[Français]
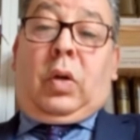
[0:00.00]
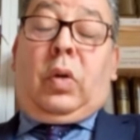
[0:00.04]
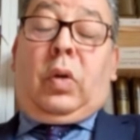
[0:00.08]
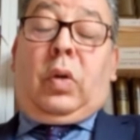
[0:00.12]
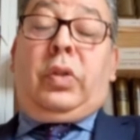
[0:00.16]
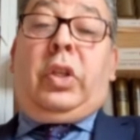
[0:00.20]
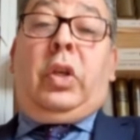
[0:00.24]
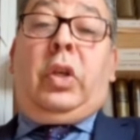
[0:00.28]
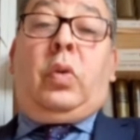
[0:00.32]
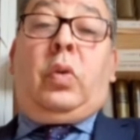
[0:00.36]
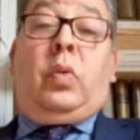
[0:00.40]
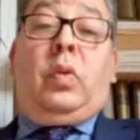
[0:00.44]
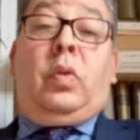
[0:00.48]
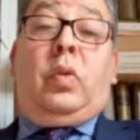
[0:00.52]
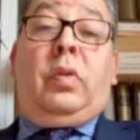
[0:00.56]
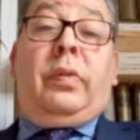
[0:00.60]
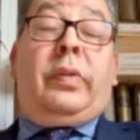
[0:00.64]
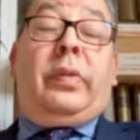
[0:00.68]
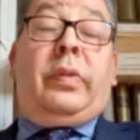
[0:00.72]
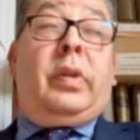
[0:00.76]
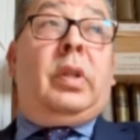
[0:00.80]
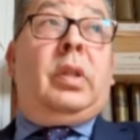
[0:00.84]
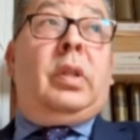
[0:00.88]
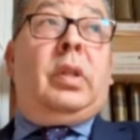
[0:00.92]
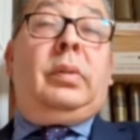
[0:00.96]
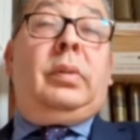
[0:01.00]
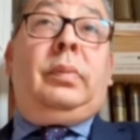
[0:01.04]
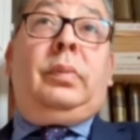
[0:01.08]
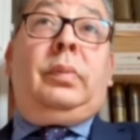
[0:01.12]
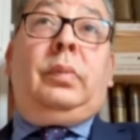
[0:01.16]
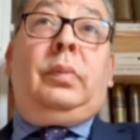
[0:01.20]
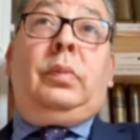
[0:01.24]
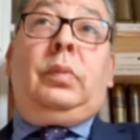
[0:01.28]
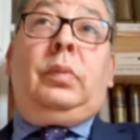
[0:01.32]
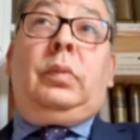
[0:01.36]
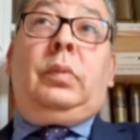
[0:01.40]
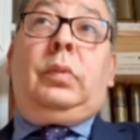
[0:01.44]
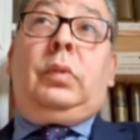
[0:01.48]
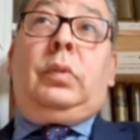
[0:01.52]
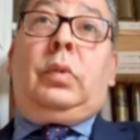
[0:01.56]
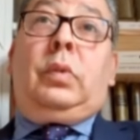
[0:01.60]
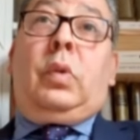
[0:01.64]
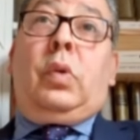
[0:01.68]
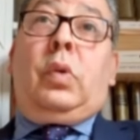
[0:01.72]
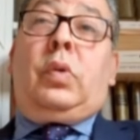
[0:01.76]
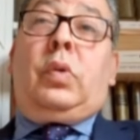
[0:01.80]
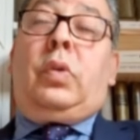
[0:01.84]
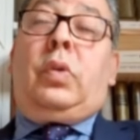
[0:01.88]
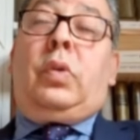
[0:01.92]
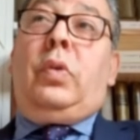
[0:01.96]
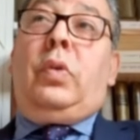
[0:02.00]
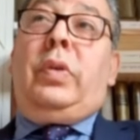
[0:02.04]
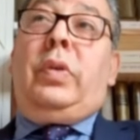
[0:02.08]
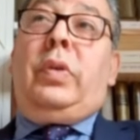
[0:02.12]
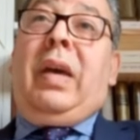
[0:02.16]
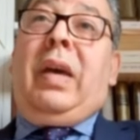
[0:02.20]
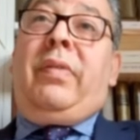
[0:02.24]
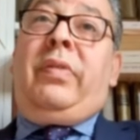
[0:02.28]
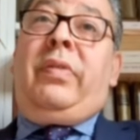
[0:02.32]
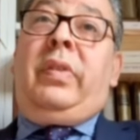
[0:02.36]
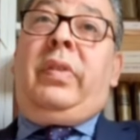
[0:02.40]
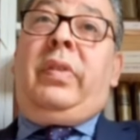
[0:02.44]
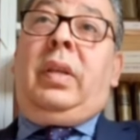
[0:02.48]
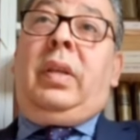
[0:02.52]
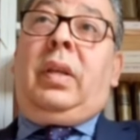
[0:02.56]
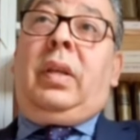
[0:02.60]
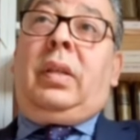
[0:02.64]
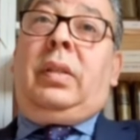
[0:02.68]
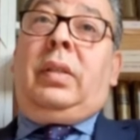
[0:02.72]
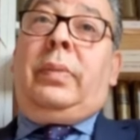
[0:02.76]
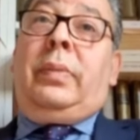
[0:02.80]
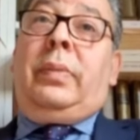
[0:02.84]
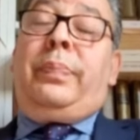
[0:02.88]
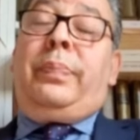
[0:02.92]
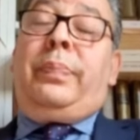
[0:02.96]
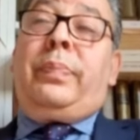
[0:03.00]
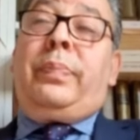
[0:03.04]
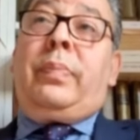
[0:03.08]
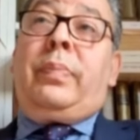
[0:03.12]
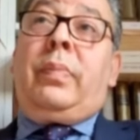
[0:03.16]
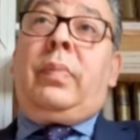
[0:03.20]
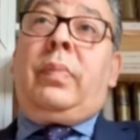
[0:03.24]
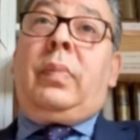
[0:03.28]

On découvre que ce navire